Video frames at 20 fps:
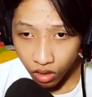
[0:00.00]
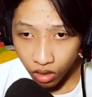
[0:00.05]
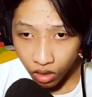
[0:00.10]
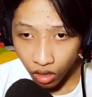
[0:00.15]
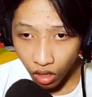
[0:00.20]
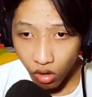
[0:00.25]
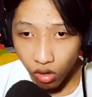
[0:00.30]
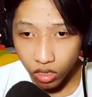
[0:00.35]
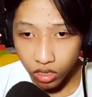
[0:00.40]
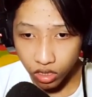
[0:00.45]

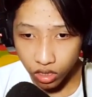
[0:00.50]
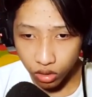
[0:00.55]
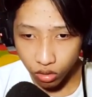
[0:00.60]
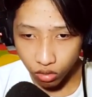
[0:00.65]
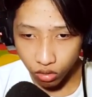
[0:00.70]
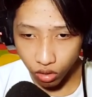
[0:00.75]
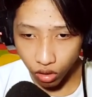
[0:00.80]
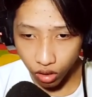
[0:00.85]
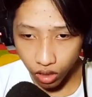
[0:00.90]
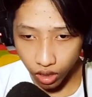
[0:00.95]
Oh, ke situ.
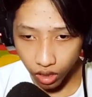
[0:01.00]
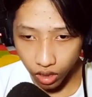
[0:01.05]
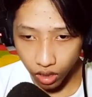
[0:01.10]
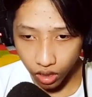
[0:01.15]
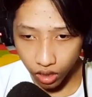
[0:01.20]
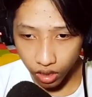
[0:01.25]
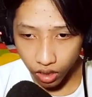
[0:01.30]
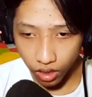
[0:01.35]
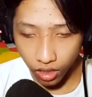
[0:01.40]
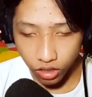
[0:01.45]
Oke. Okay.
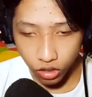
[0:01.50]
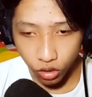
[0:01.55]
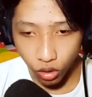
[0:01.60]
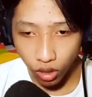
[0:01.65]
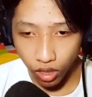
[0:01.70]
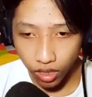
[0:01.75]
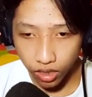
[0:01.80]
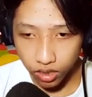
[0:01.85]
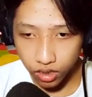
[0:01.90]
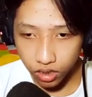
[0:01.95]
Let's
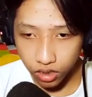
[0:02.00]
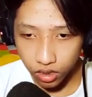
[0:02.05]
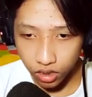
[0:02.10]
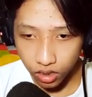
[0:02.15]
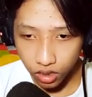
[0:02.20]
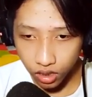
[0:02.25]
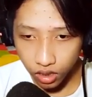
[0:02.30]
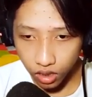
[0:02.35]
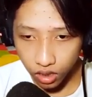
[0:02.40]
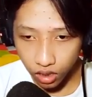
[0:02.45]
go, guys.
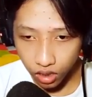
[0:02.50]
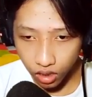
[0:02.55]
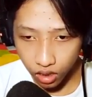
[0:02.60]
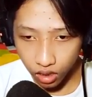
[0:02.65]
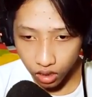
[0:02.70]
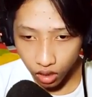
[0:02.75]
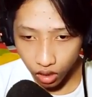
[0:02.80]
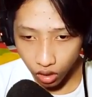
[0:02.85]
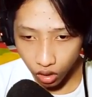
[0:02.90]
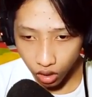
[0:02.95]

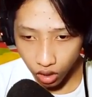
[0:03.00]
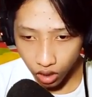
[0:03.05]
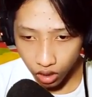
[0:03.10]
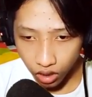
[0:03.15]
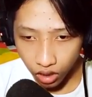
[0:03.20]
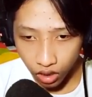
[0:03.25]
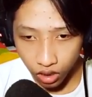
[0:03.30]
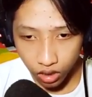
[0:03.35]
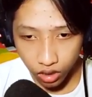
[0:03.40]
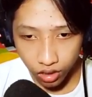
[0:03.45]

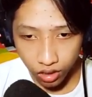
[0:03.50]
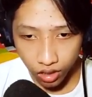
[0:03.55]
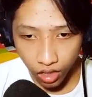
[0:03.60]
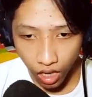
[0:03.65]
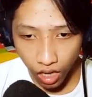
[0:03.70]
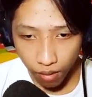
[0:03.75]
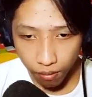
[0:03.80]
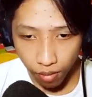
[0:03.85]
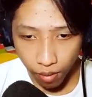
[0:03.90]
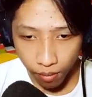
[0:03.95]
Orangnya
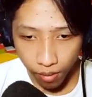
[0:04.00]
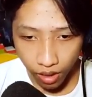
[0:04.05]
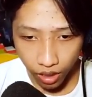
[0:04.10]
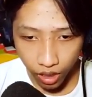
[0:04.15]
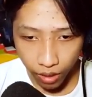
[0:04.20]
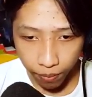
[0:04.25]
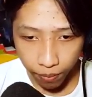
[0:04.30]
tidak memakai